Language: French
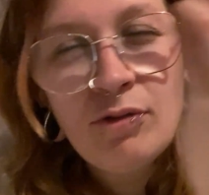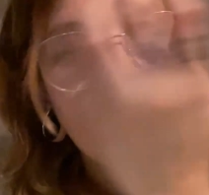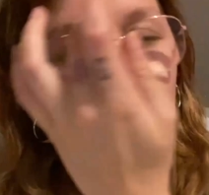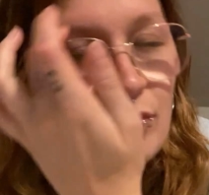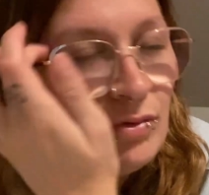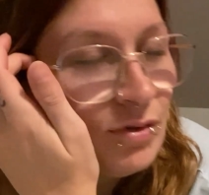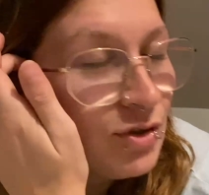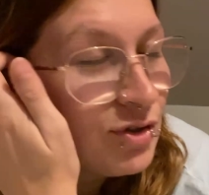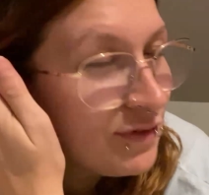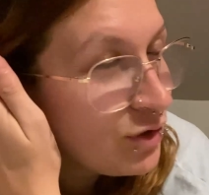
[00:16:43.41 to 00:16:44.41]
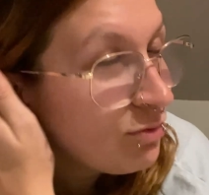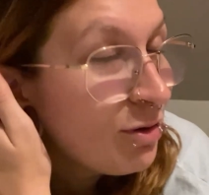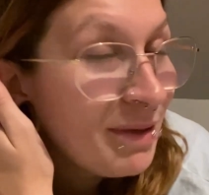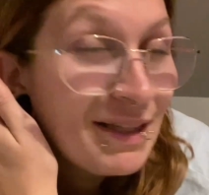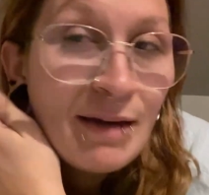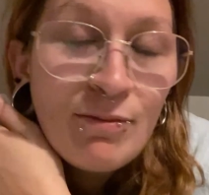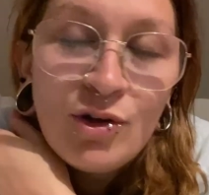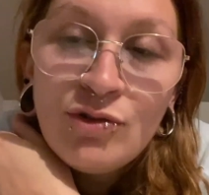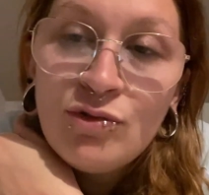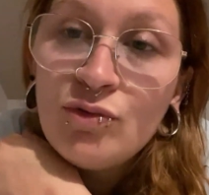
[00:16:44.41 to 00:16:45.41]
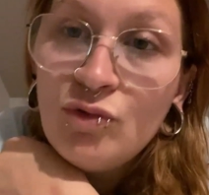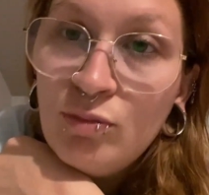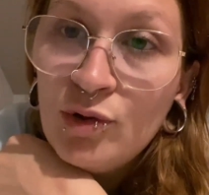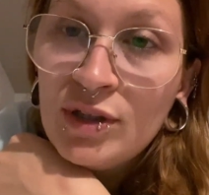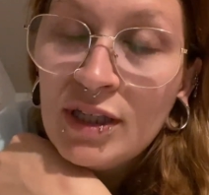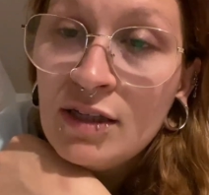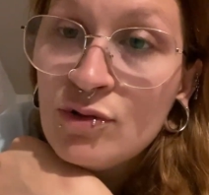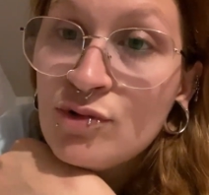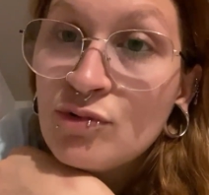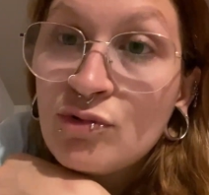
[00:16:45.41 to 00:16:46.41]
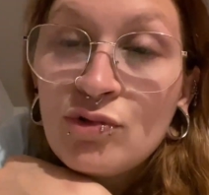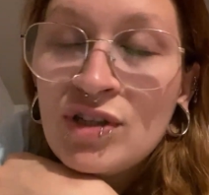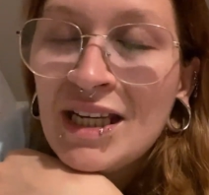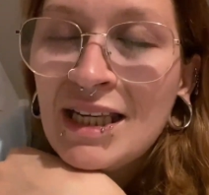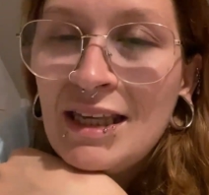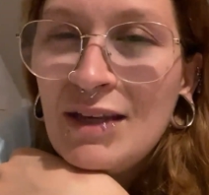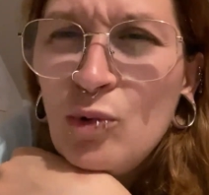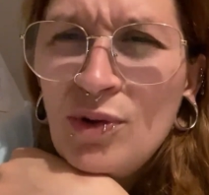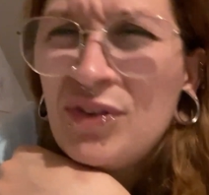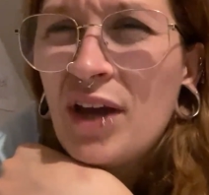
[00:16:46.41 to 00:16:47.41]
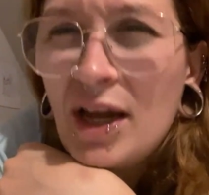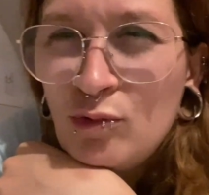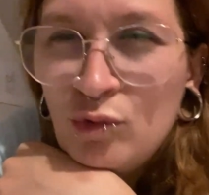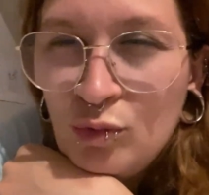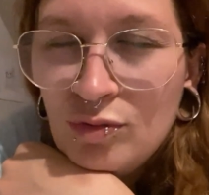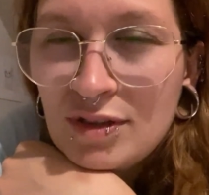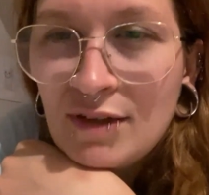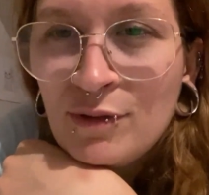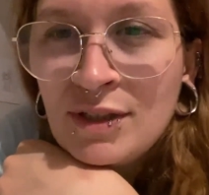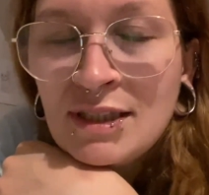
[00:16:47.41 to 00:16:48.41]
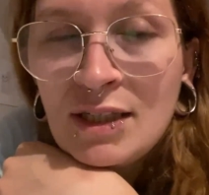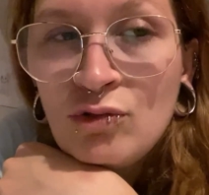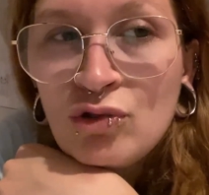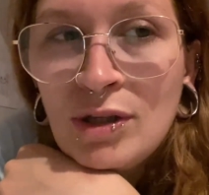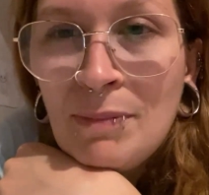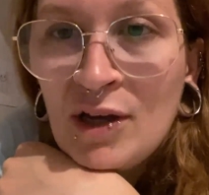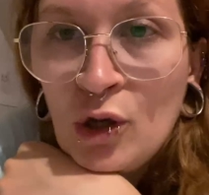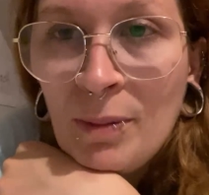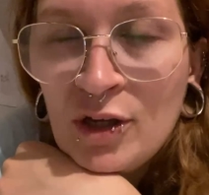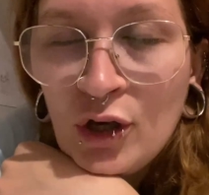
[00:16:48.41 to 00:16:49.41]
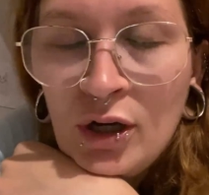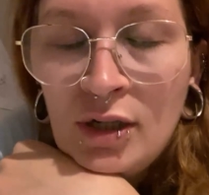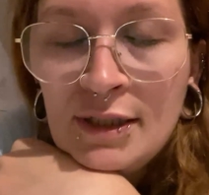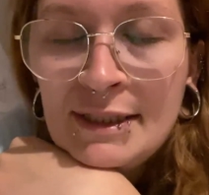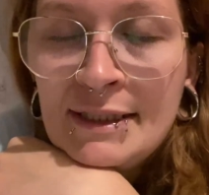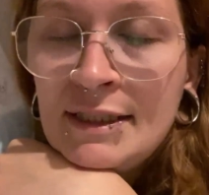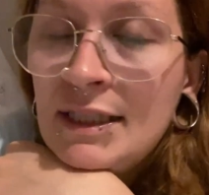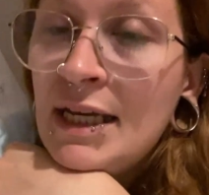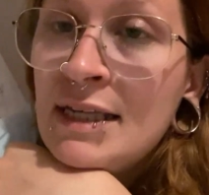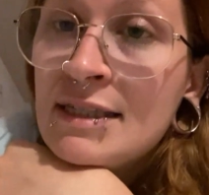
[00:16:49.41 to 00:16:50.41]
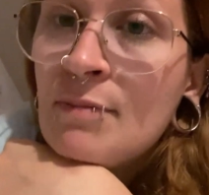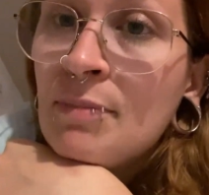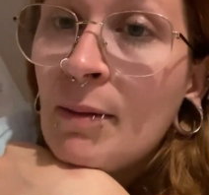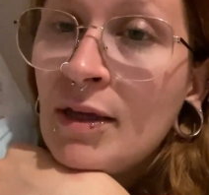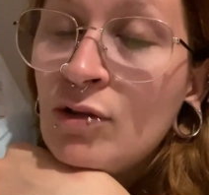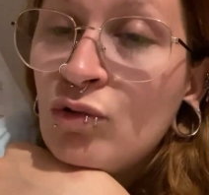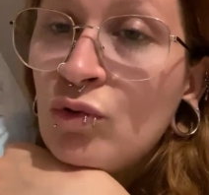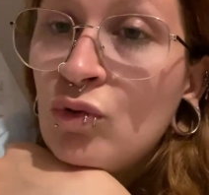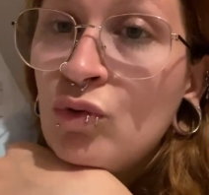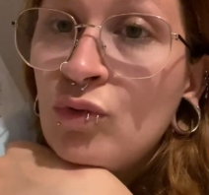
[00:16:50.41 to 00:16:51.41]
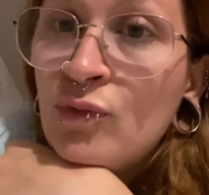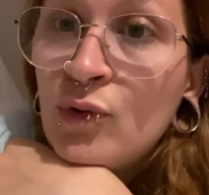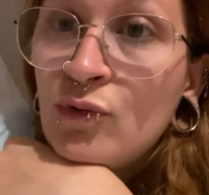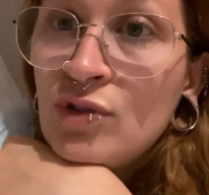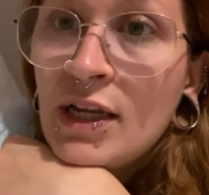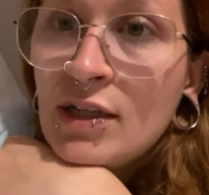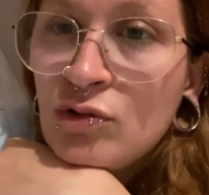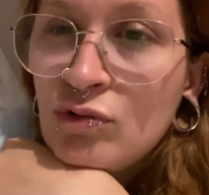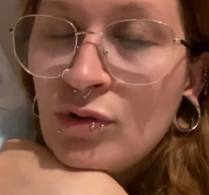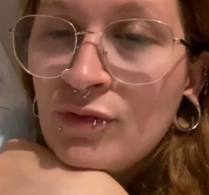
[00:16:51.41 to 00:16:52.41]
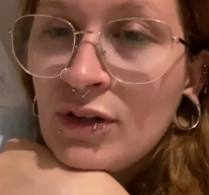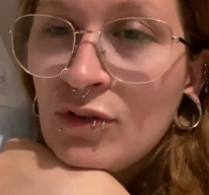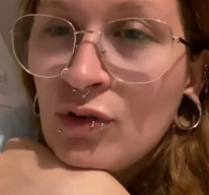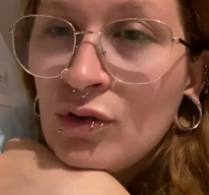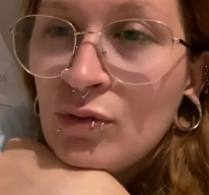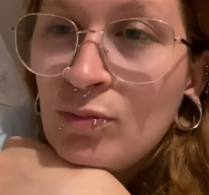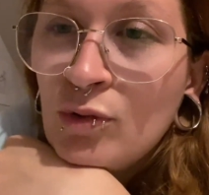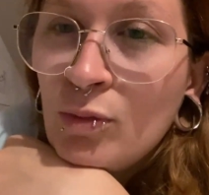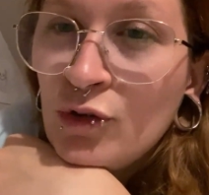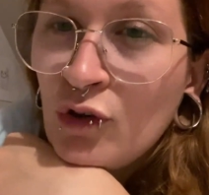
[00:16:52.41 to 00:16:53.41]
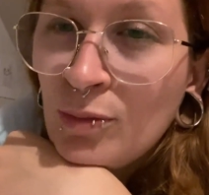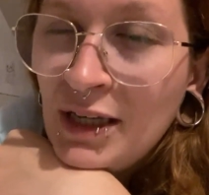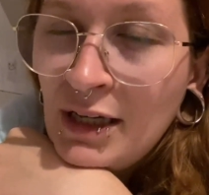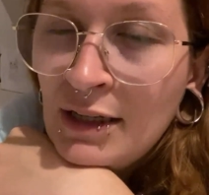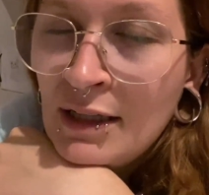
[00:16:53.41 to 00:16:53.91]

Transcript: Du coup, je vais sûrement mettre Camelot ou Bloqué. Ce sont deux séries ultra doudou. C'est vraiment des séries que je connais par cœur, par cœur. Et ça me permet de focus là-dessus, en fait, euh, pour m'endormir.